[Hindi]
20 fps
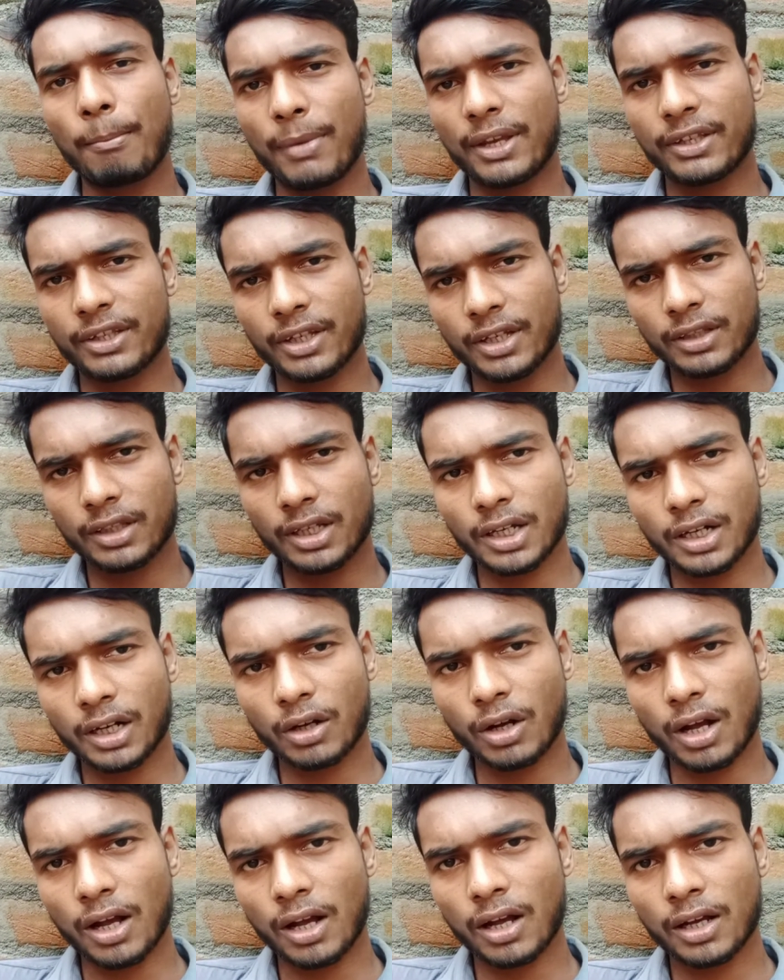मैसेंजर
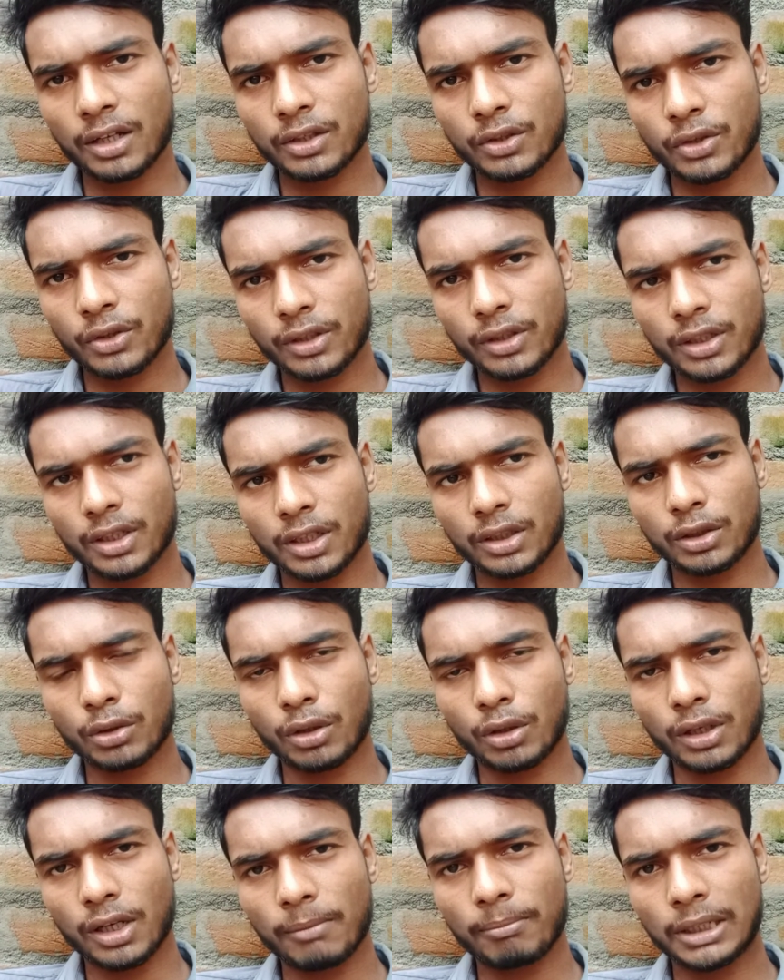का जो है कि
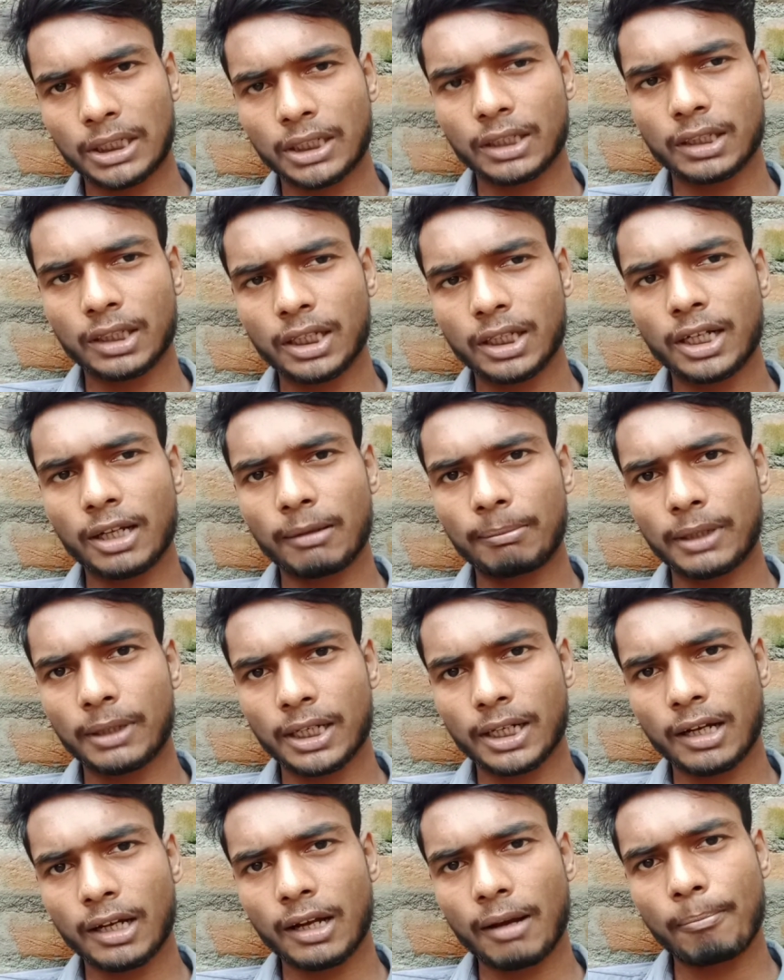थोड़ा मदद लेना
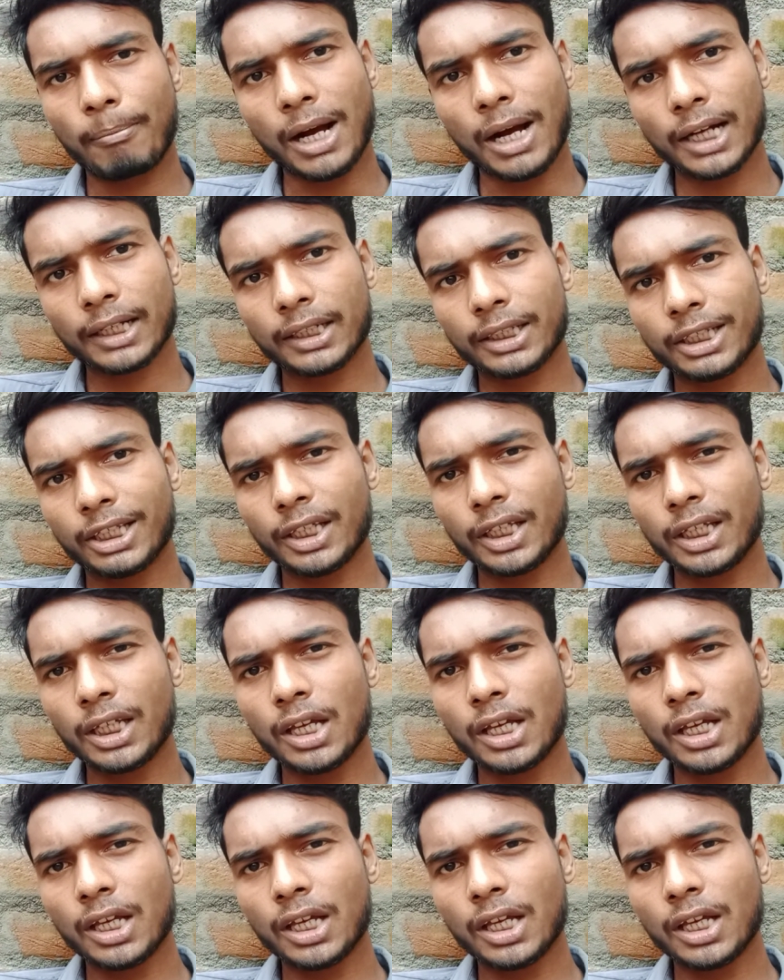पड़ेगा बाकी